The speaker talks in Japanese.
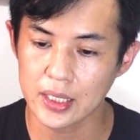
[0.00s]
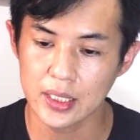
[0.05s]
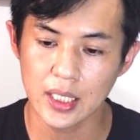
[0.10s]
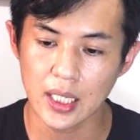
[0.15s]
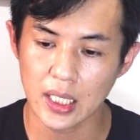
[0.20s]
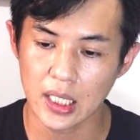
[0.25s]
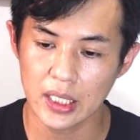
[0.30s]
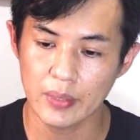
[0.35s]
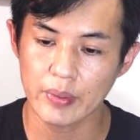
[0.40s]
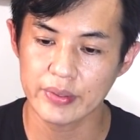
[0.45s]
明
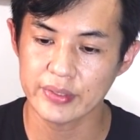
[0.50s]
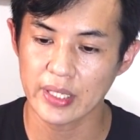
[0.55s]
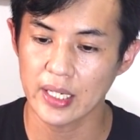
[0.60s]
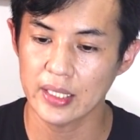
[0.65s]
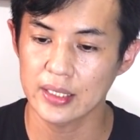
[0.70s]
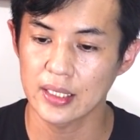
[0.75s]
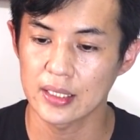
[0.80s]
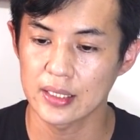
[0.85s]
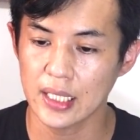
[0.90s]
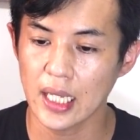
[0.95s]
らかにはさ
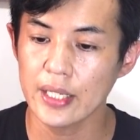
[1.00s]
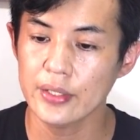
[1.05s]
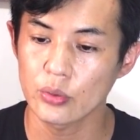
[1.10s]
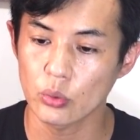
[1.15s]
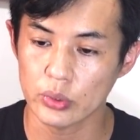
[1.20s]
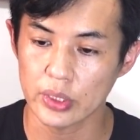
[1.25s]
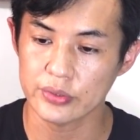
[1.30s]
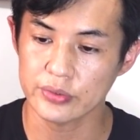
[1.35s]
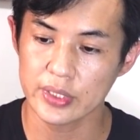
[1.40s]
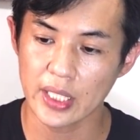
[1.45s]
れてないよ
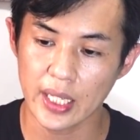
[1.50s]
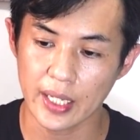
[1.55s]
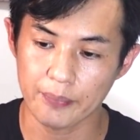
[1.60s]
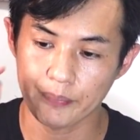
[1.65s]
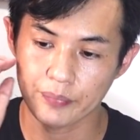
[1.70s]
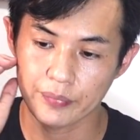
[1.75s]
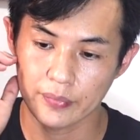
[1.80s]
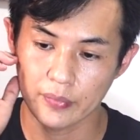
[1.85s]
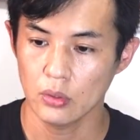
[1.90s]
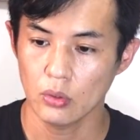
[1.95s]
うですね
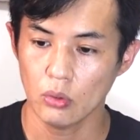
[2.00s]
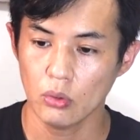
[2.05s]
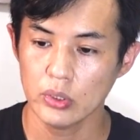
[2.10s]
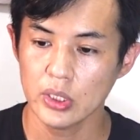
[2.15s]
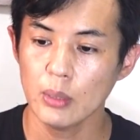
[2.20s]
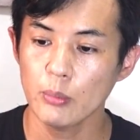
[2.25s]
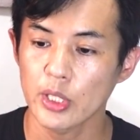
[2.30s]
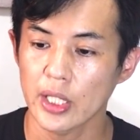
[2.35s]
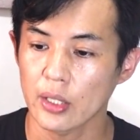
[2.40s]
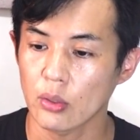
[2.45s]
ほい
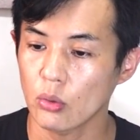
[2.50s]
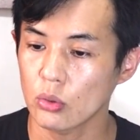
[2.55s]
でもね、